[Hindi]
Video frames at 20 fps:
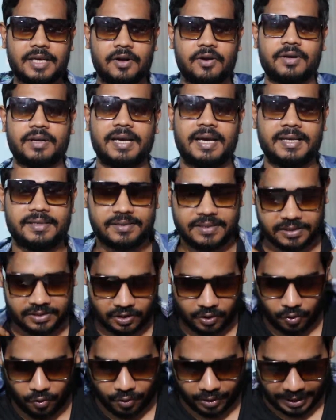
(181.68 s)
था और गाइस
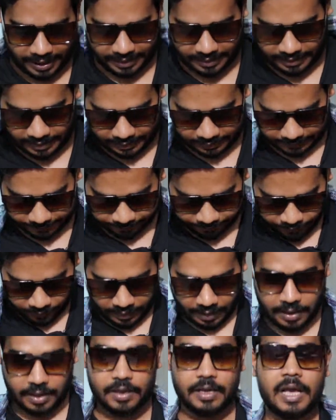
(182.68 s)
जस्ट लुक एट दिस
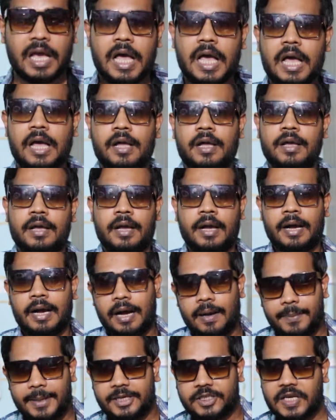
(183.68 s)

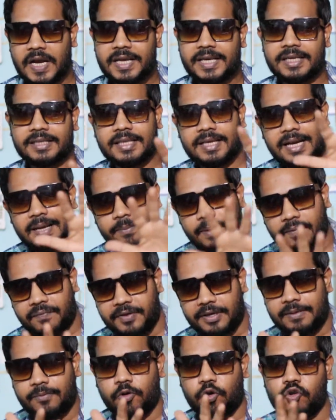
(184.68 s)
हमेशा की तरह मैं
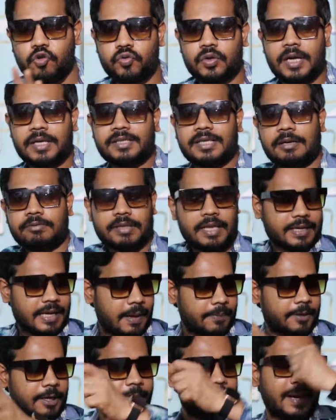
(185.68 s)
फिर बोलूंगा जब तक
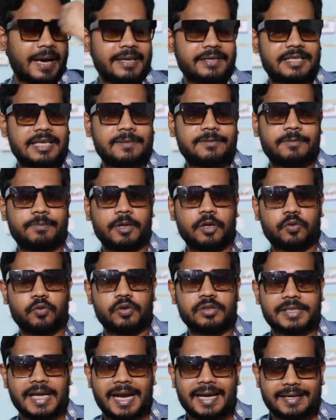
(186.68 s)
आपके बाइसेप्स
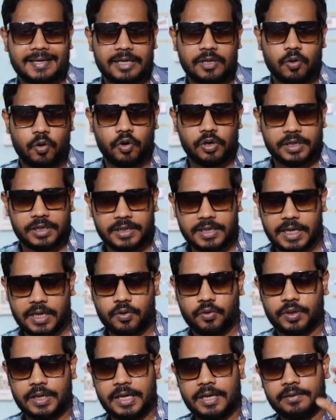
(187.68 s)
बिल्कुल टाइटली होल्ड ना
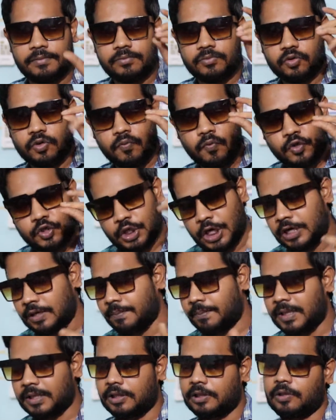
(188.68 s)
होना तो वो शर्ट
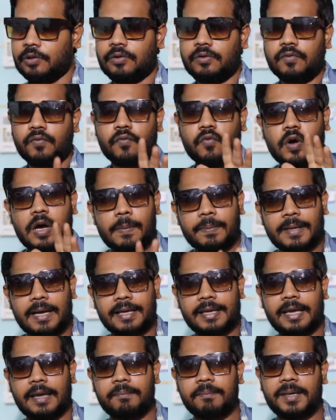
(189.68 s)
मत लो वो आपका
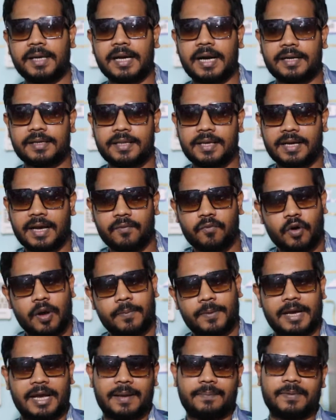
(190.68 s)
गेम बिगाड़ देगा वो
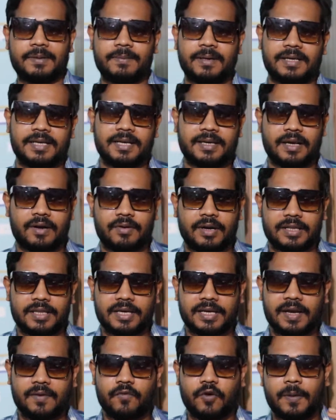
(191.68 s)
आपका हैप्पी बर्थडे करवा
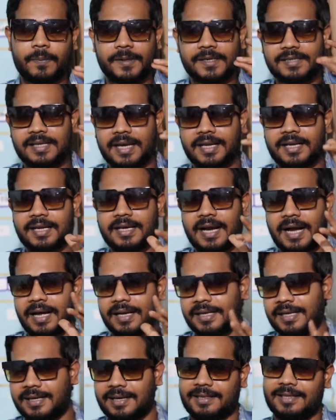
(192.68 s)
देगा वो आपकी सारी
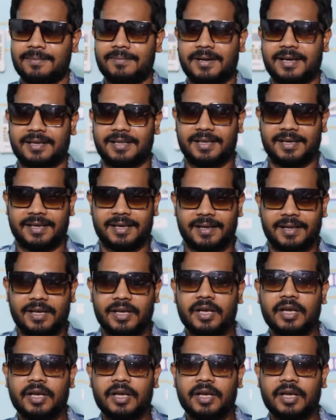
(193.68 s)
कहानी ख़त्म कर देगा